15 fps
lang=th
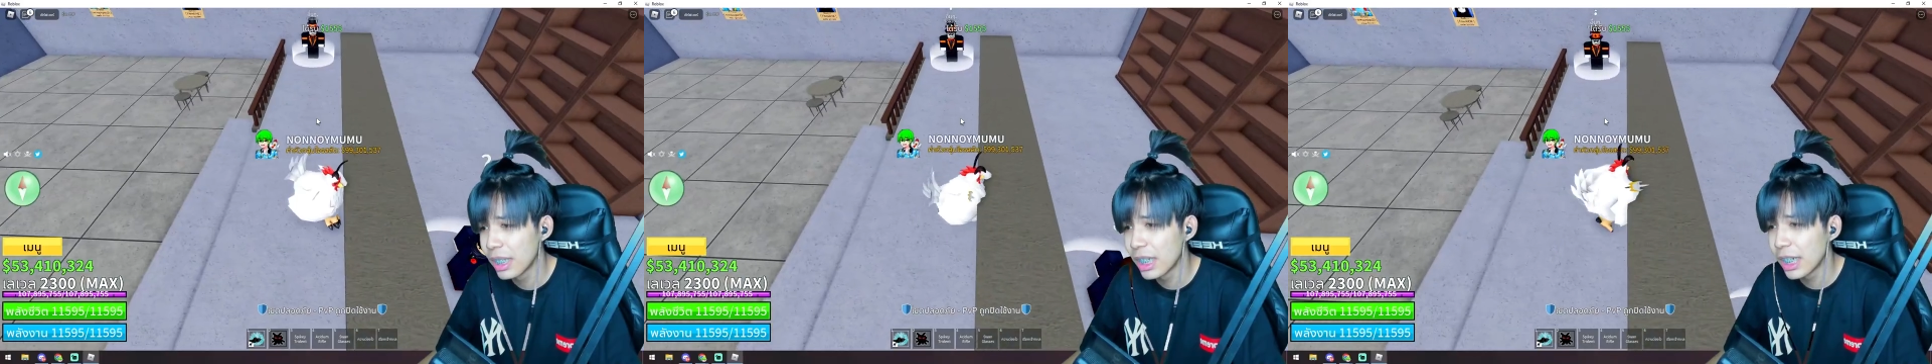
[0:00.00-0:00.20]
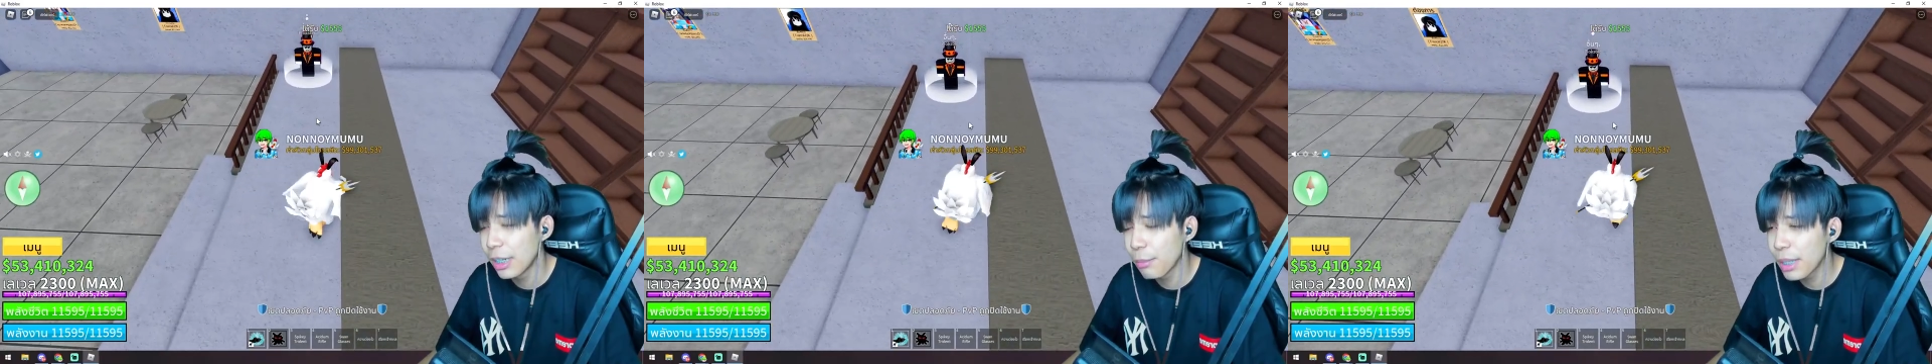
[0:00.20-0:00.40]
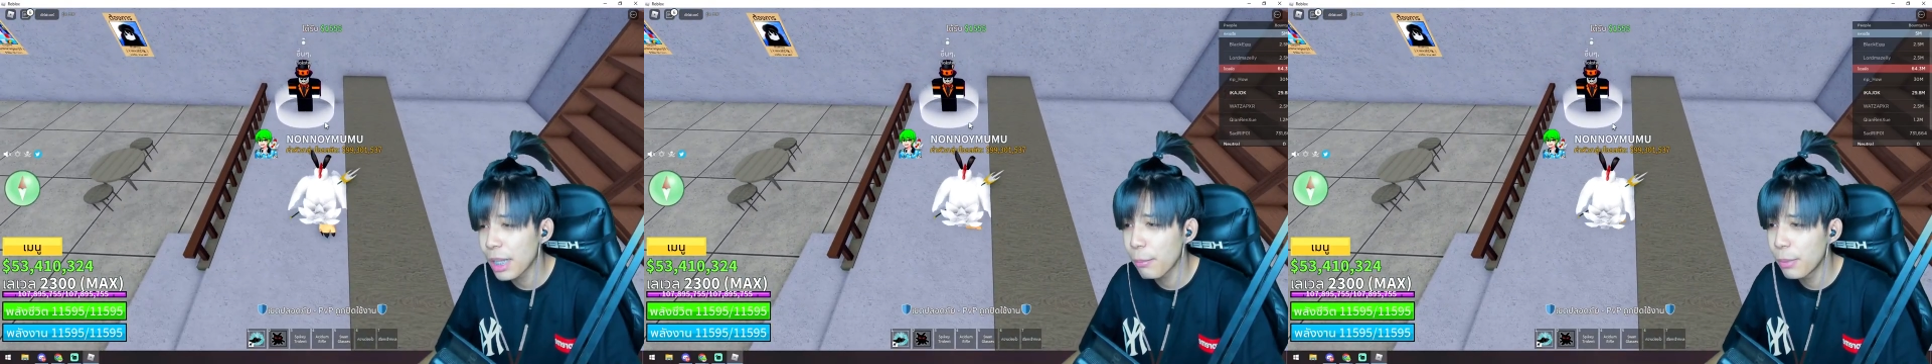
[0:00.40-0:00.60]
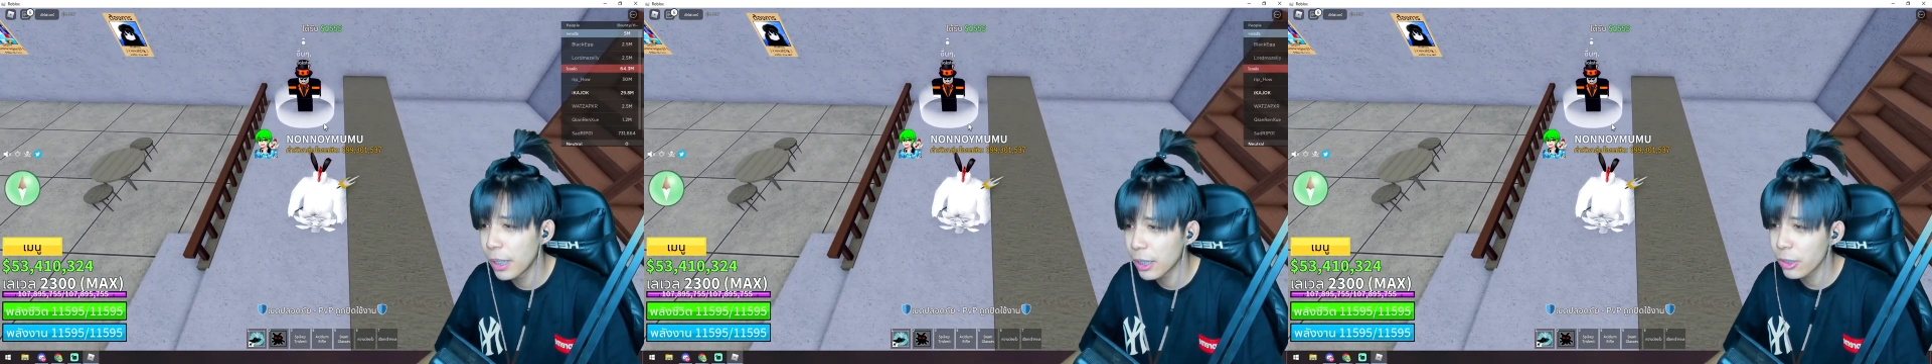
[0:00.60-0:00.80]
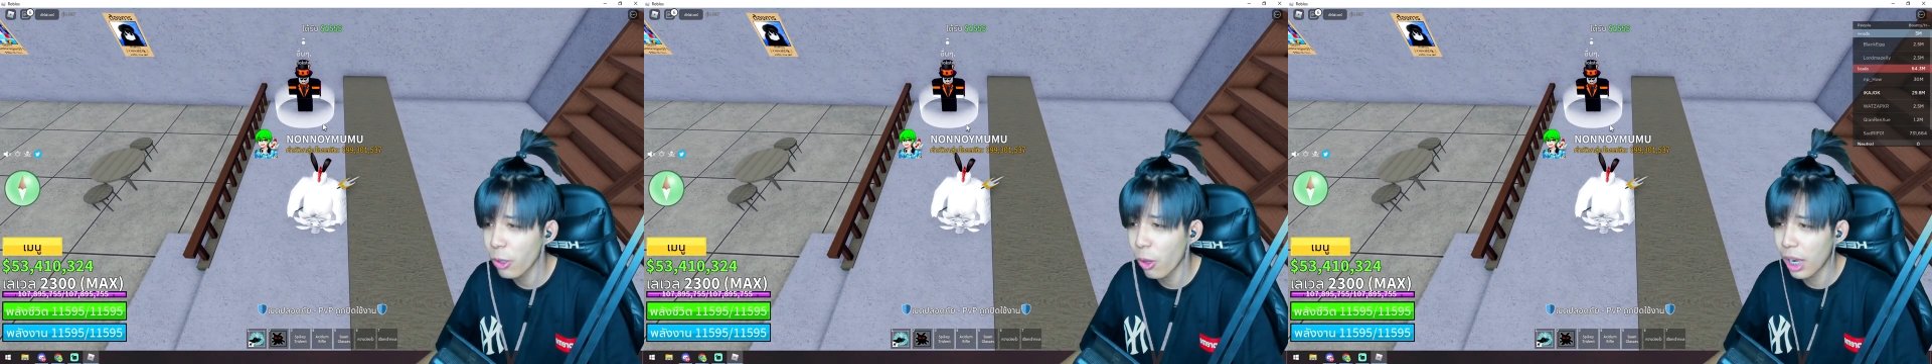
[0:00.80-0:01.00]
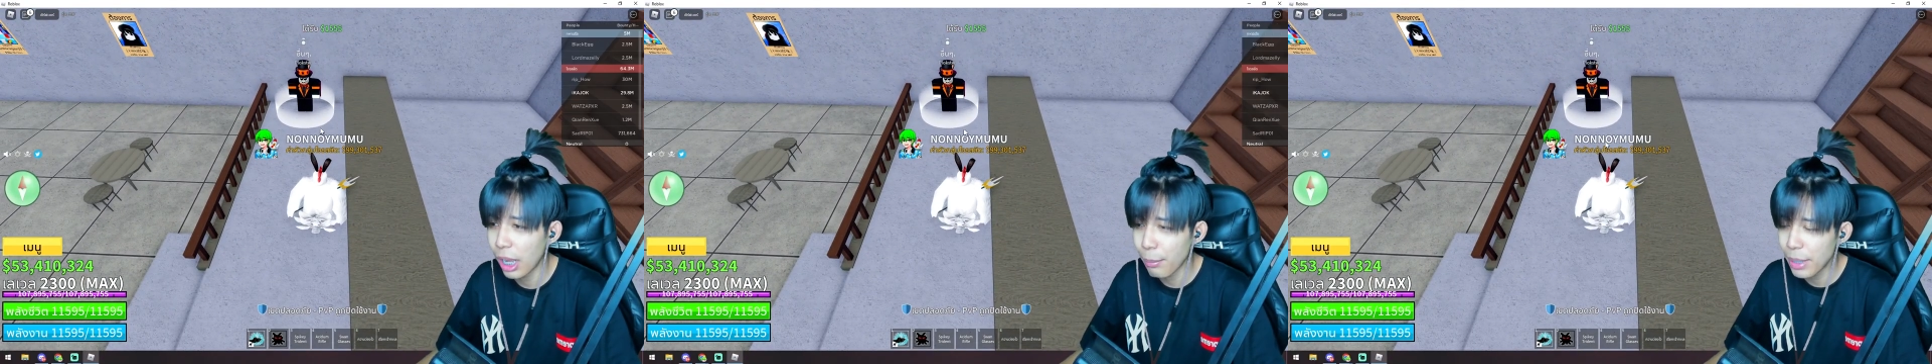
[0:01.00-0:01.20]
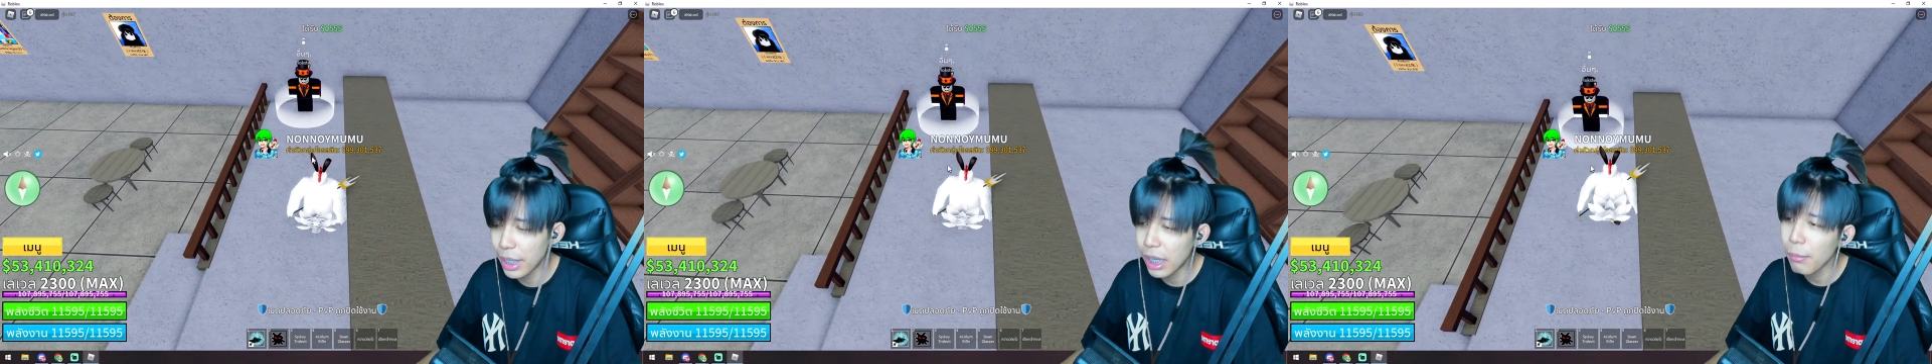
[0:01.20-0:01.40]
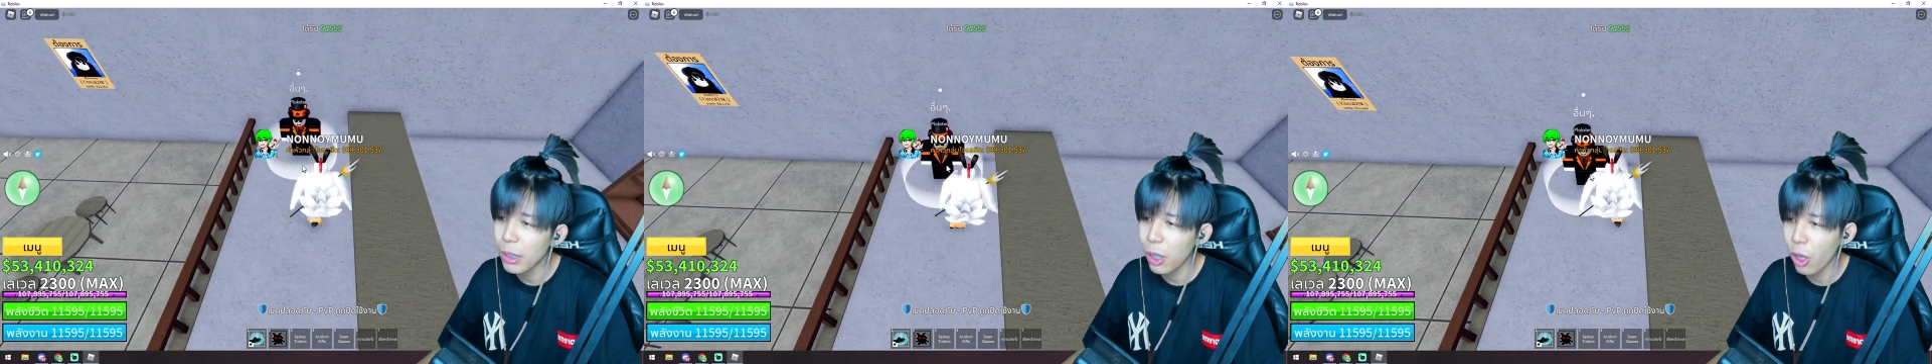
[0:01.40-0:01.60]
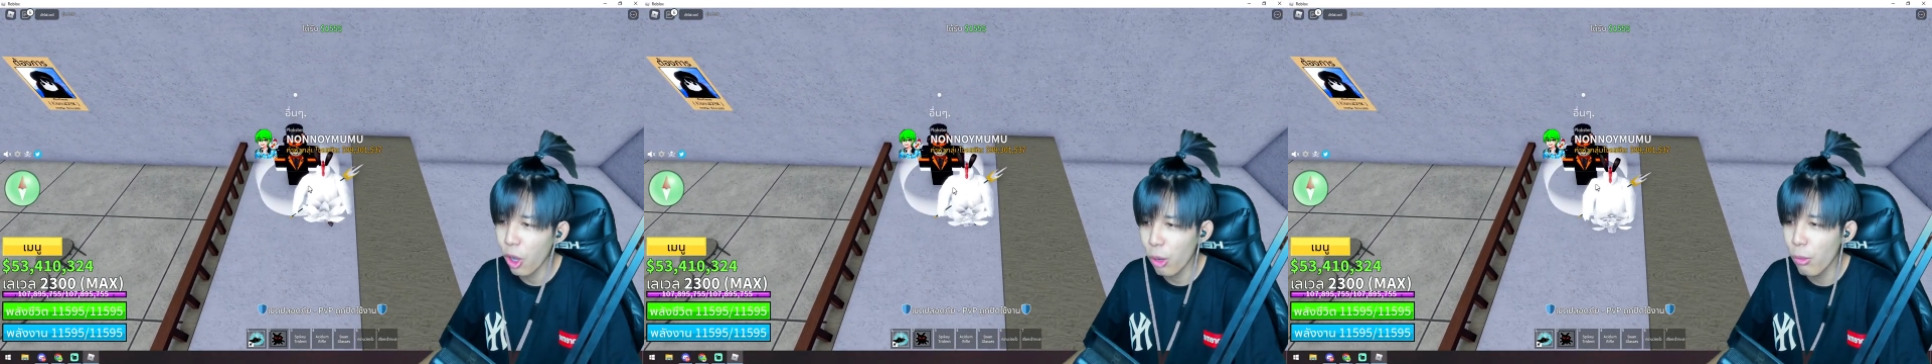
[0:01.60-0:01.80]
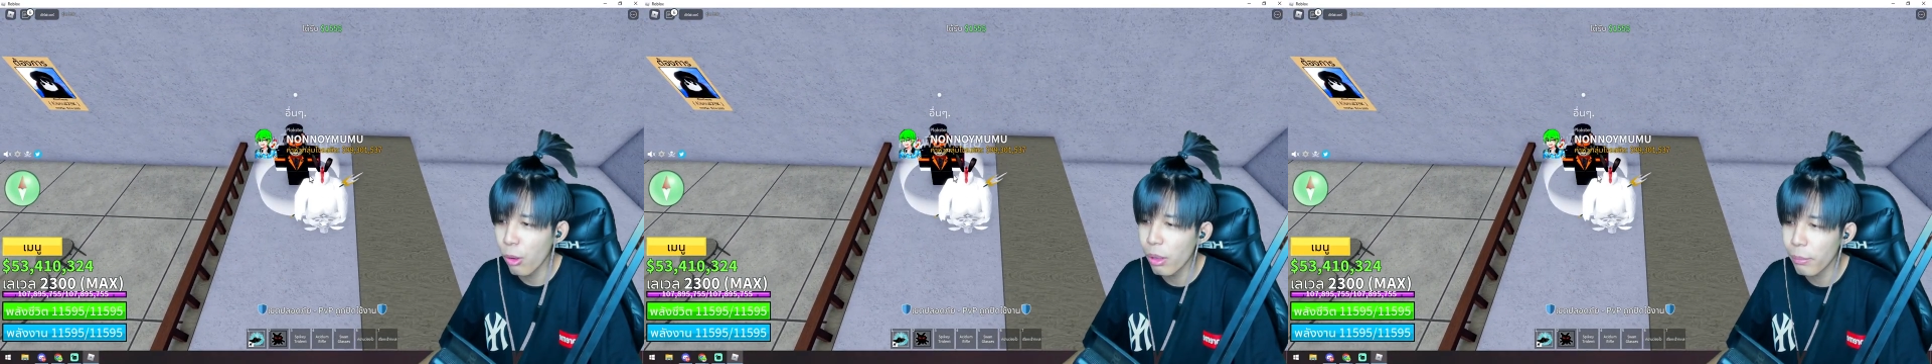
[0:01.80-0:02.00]
พี่จำเพื่อนน้องๆไง พี่ก็มาลอง
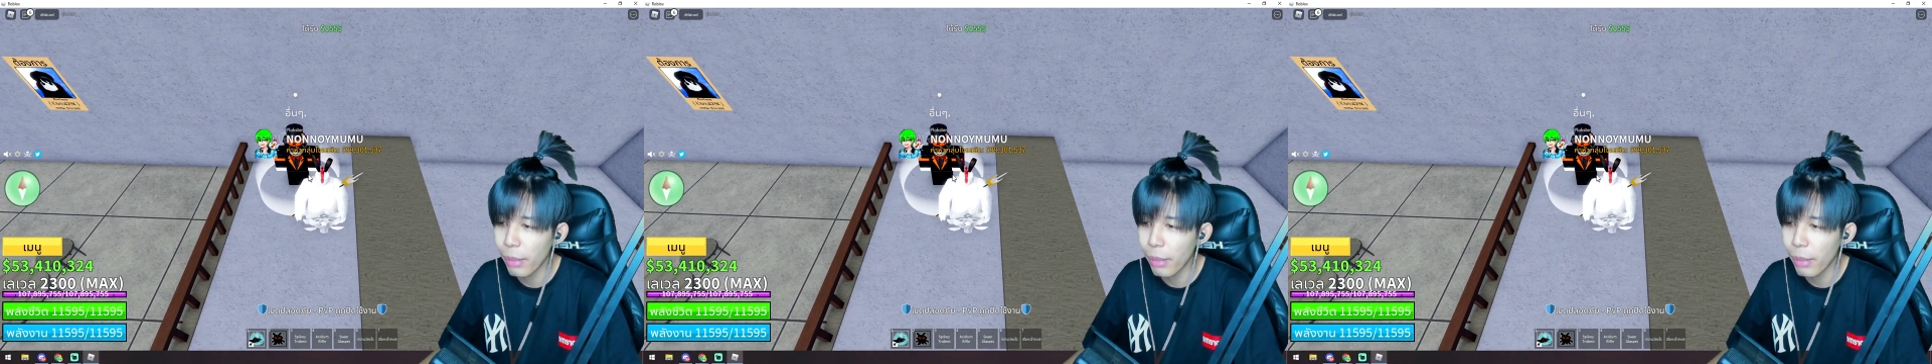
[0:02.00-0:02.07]
คอมโบ